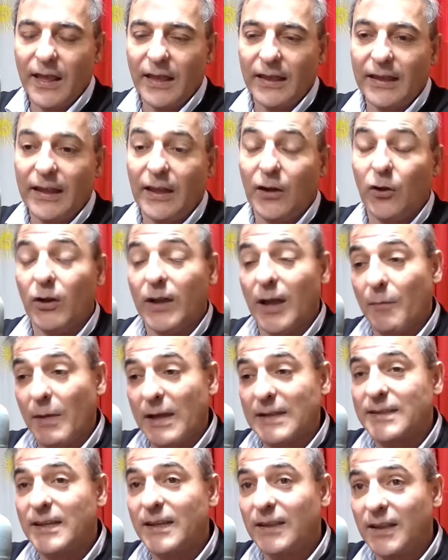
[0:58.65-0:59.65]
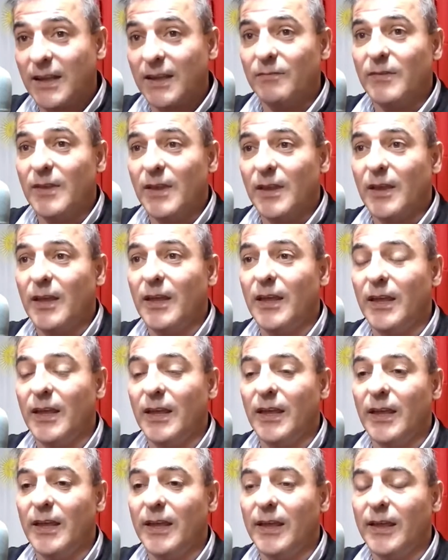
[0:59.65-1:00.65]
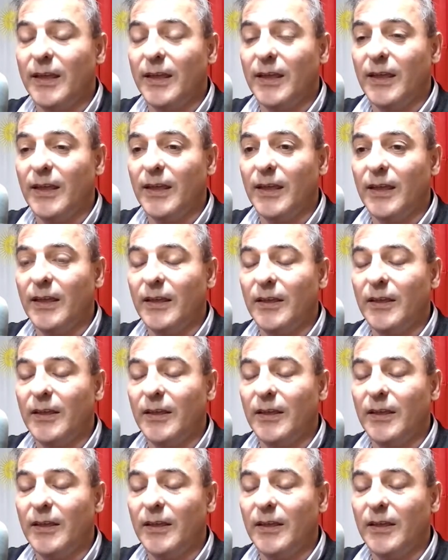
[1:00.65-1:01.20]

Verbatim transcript: que los capaciten eh,